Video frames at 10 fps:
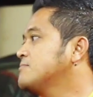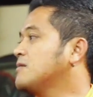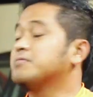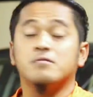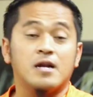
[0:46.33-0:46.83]

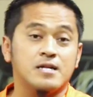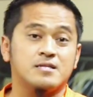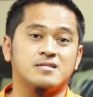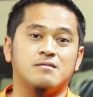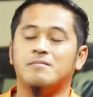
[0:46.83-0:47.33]
kebetulan
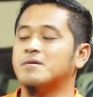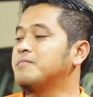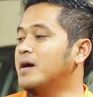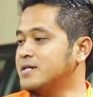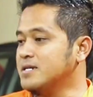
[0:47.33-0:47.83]
atas nama
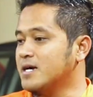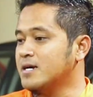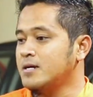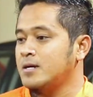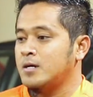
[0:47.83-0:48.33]
pribadi ya
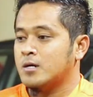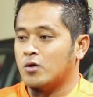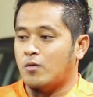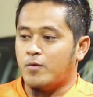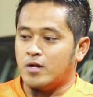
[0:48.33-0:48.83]

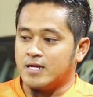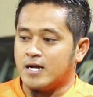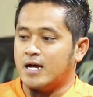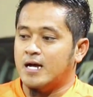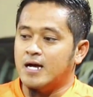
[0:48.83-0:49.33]
nopolnya
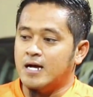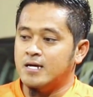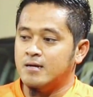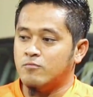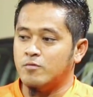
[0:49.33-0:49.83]
KH
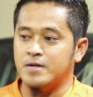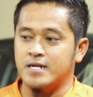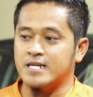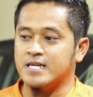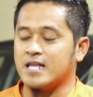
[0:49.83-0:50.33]

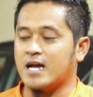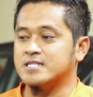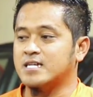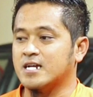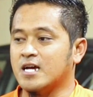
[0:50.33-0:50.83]
mobil ini kita
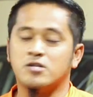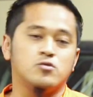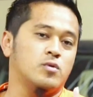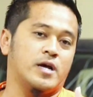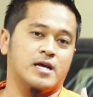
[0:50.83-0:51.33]
kasih harga
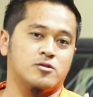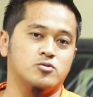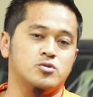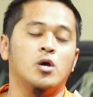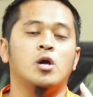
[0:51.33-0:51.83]

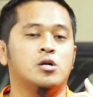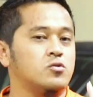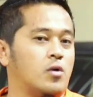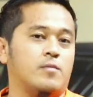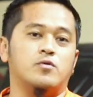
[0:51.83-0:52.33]
228
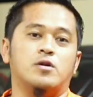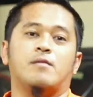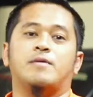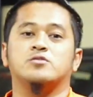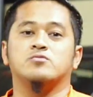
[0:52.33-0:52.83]

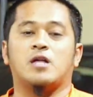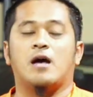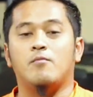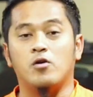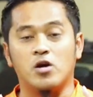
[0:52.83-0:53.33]
juta
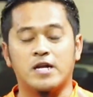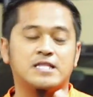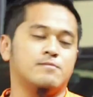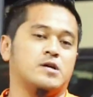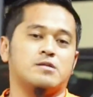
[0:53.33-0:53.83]
monggo
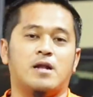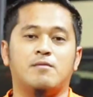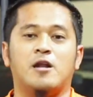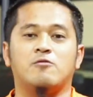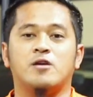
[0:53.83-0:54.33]
nanti buat
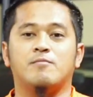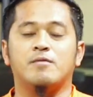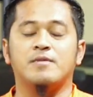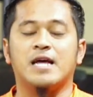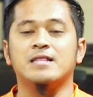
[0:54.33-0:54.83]
paling-palingku yang
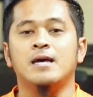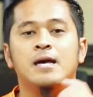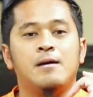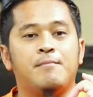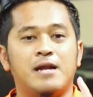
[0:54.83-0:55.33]
berminat
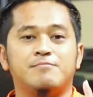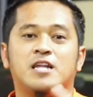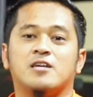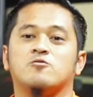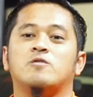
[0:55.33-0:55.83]
paling
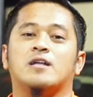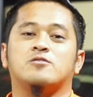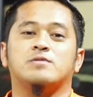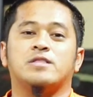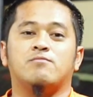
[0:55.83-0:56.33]
bisa langsung WA
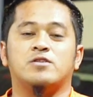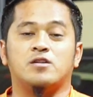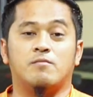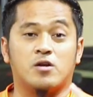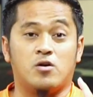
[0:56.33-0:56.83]
ataupun telepon
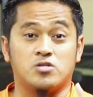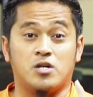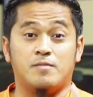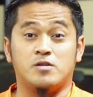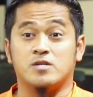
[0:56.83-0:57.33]
di nomor
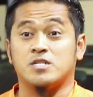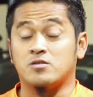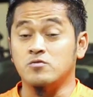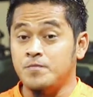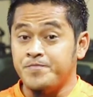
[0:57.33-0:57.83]

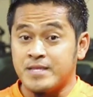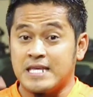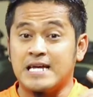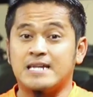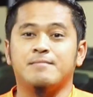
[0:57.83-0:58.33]
0821
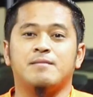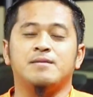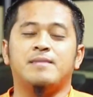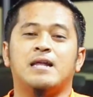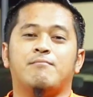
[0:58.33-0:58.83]

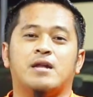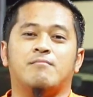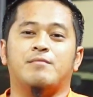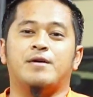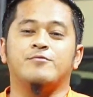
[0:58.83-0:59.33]
3665
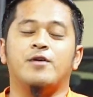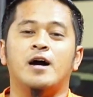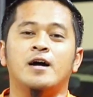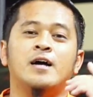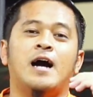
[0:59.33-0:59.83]

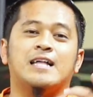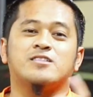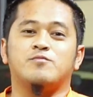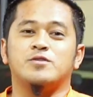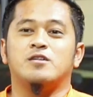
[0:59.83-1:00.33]
8682
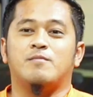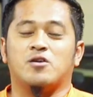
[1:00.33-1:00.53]
ataupun di nomor